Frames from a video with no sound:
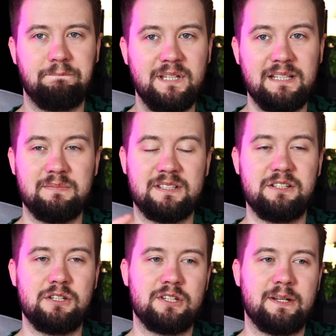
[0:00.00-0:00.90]
i tam
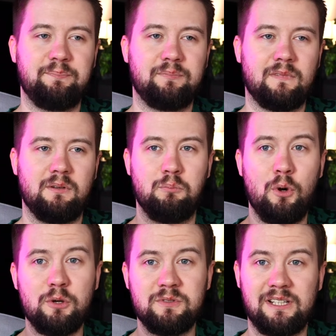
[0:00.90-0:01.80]
znajdziecie
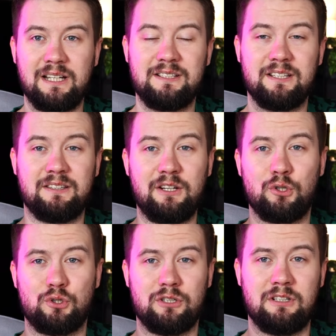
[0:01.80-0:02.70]
moją selekcję
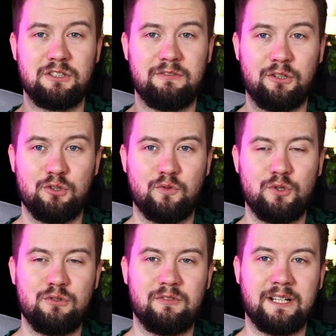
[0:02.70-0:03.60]
tego, na co warto
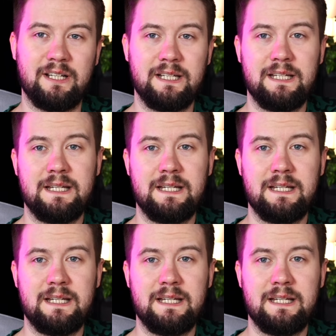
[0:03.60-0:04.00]
zwrócić uwagę.